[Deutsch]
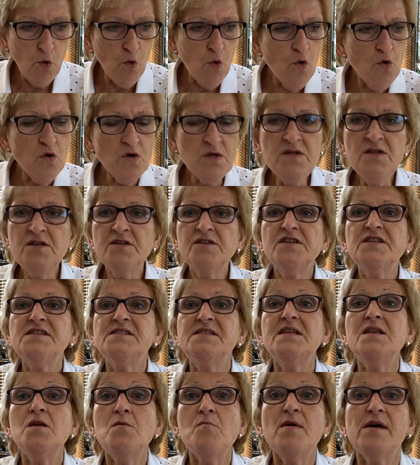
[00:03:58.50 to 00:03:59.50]
Und die
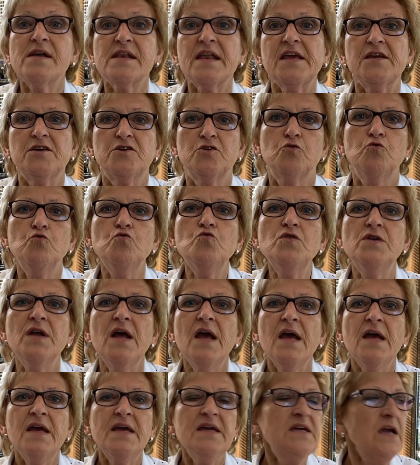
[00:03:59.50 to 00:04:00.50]
sind immer recht gut.
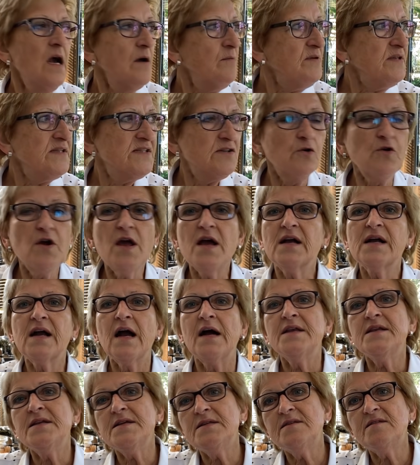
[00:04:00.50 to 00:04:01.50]
Ich habe jetzt heuer
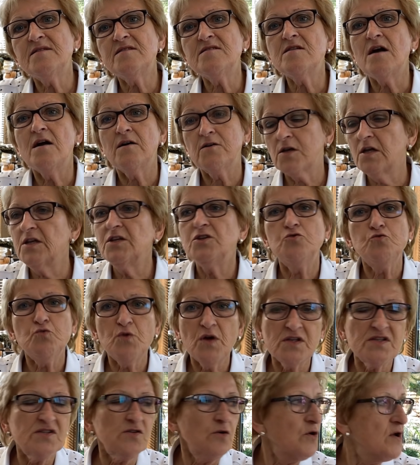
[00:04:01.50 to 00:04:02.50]
keine, oder ich
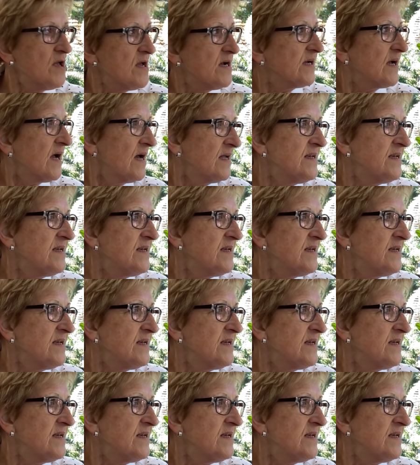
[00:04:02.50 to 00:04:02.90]
tue jetzt heuer